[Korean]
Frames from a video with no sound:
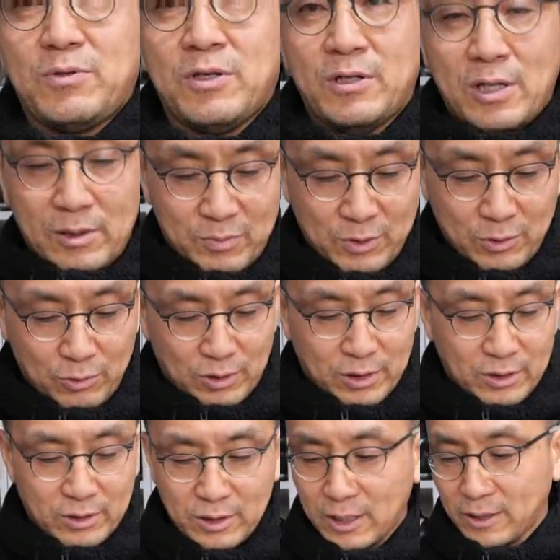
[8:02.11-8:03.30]
경향 빈도가
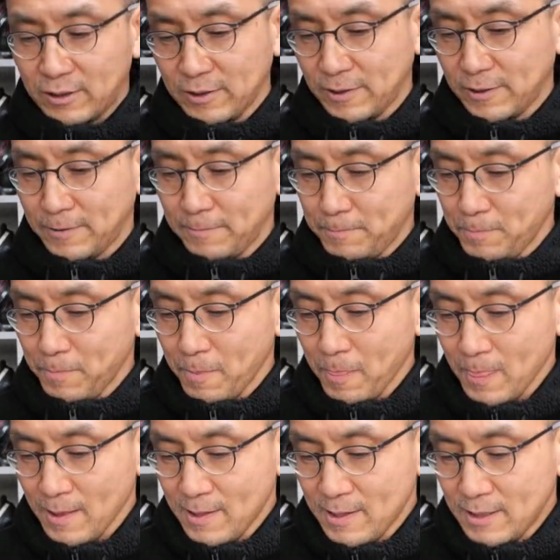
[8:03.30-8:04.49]
늘어나는데
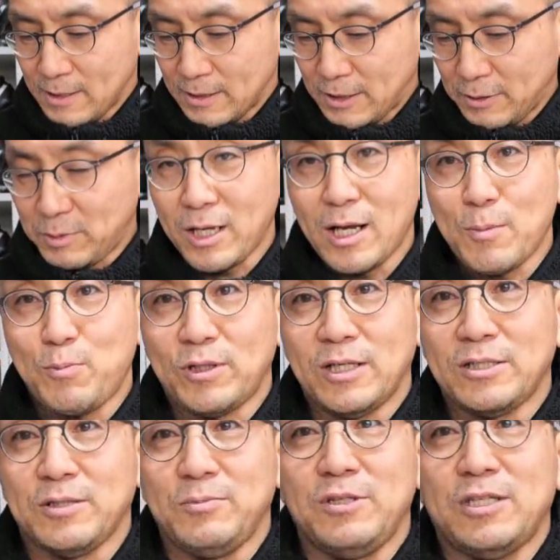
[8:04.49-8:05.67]
지금 생각보다
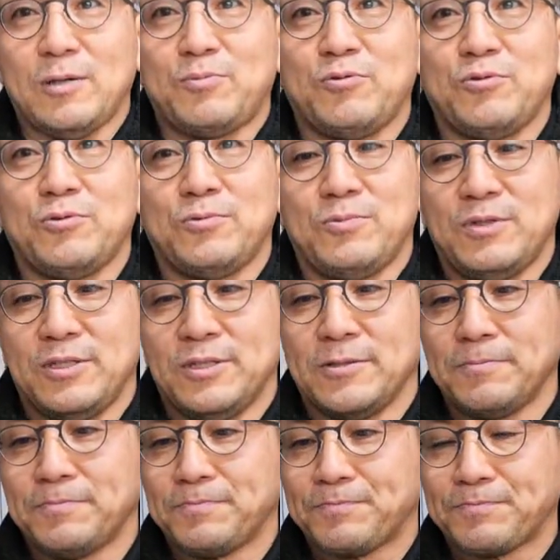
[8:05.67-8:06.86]
지금 이
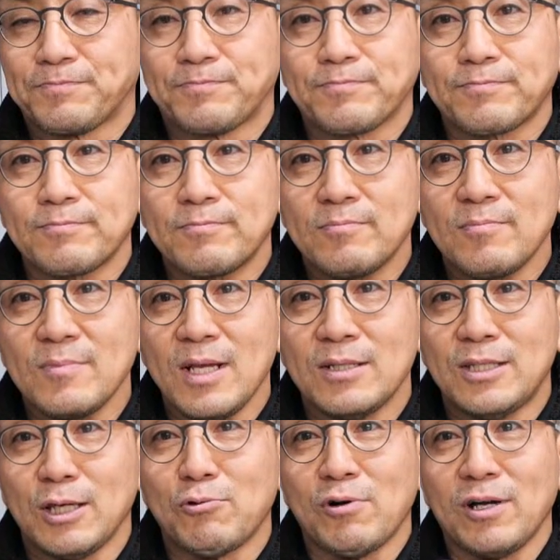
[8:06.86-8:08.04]
제품은
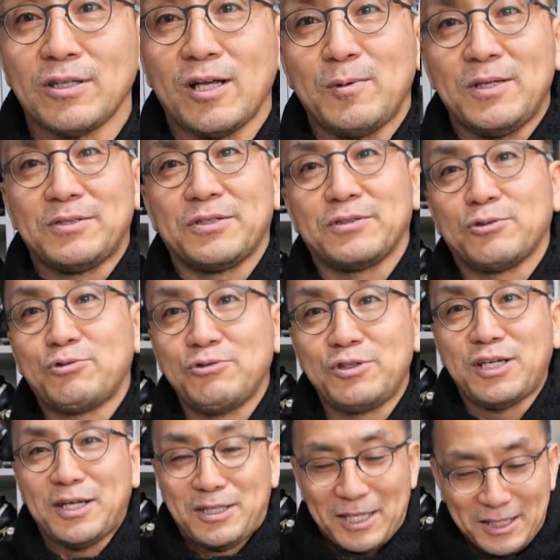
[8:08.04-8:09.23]
재고가 남아 있어서 출시가